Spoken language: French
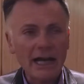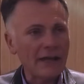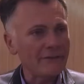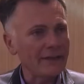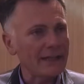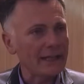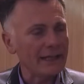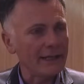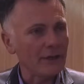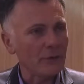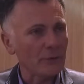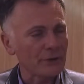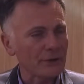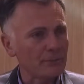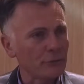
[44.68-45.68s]
Avec LR,
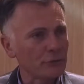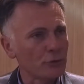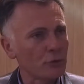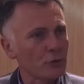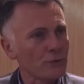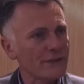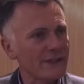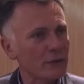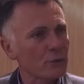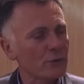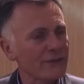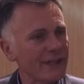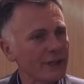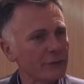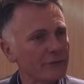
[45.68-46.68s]
on est plutôt conseiller ou
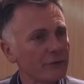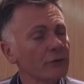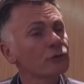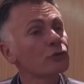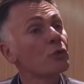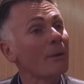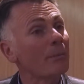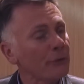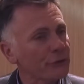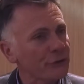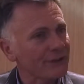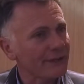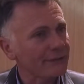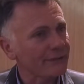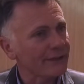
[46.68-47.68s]
conseillère de vente ou
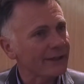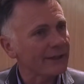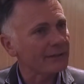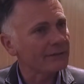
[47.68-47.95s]
apporteur d'affaires